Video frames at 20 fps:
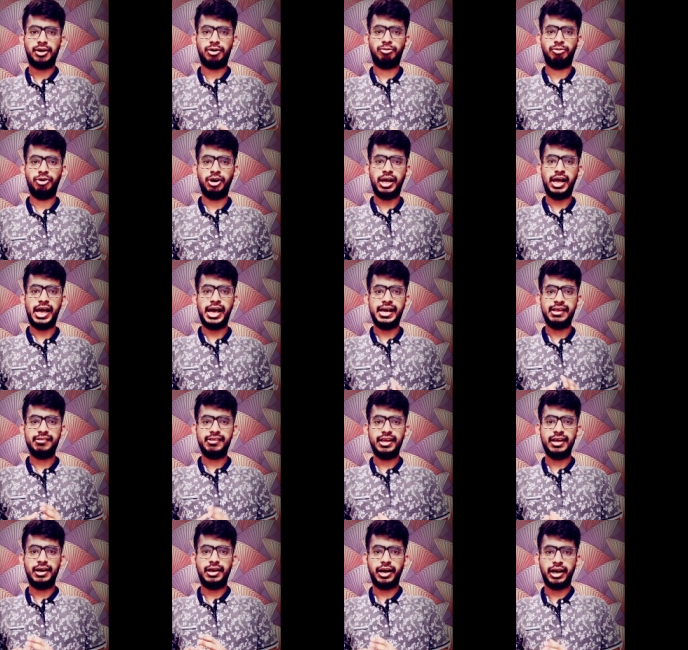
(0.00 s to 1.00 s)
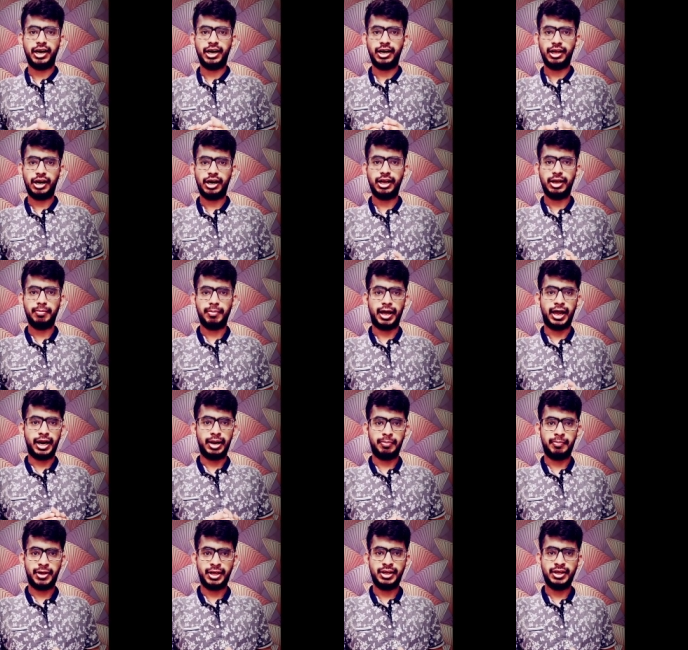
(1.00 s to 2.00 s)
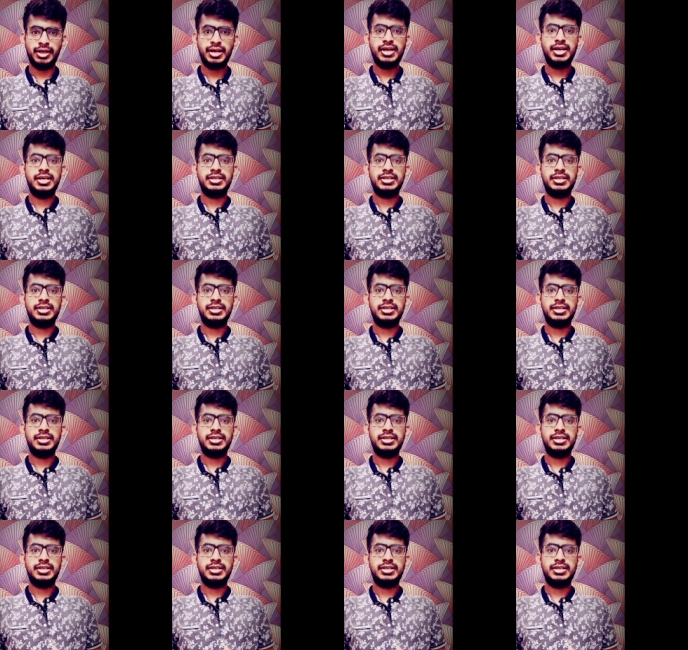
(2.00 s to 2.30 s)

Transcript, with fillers: करूंगा ऐसे क्रिकेटर के बारे में